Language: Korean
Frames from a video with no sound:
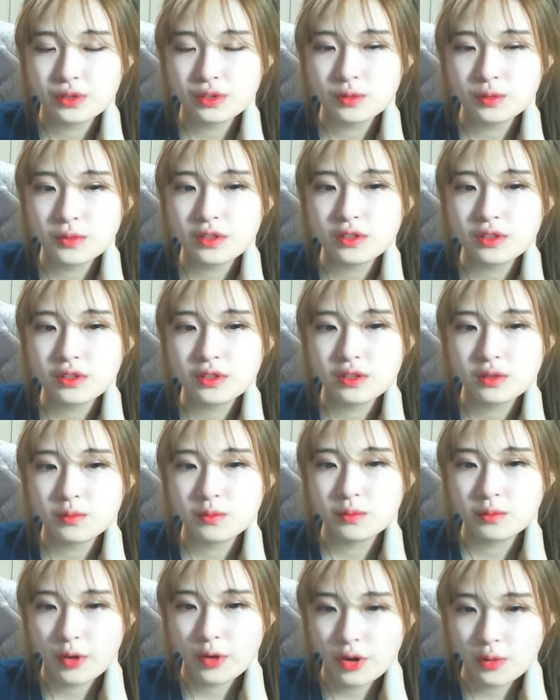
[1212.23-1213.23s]

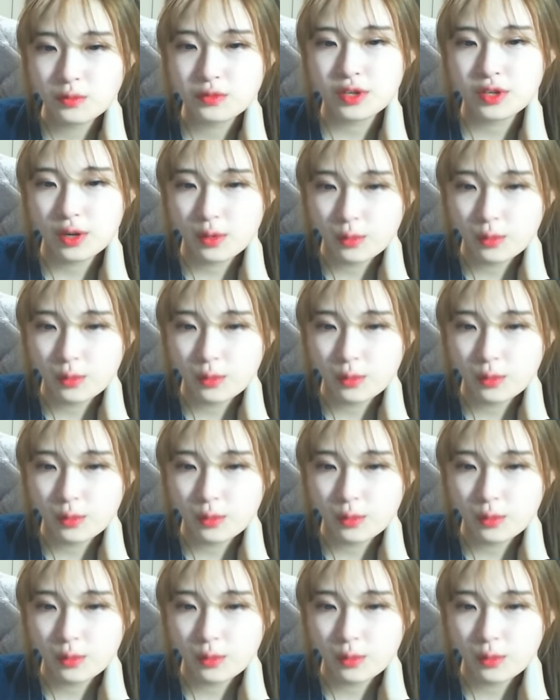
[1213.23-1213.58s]
흥민님 마음은 잘